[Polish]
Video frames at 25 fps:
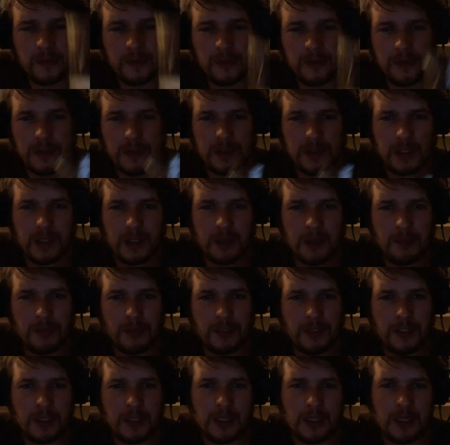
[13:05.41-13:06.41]
To jest tak jakby
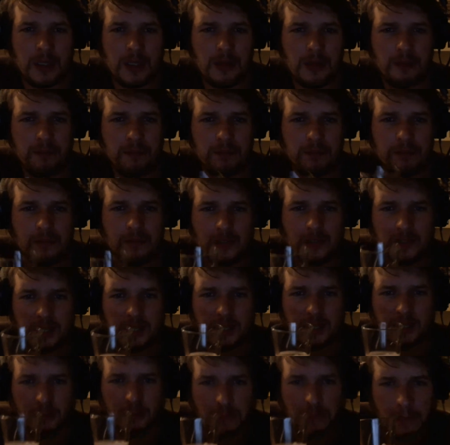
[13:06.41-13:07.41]
się nalali,
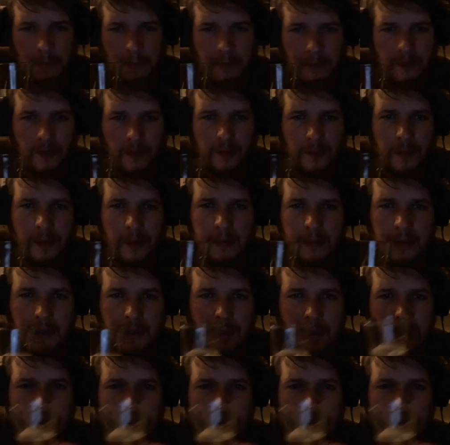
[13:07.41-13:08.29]
dostali dobre piwo w pubie.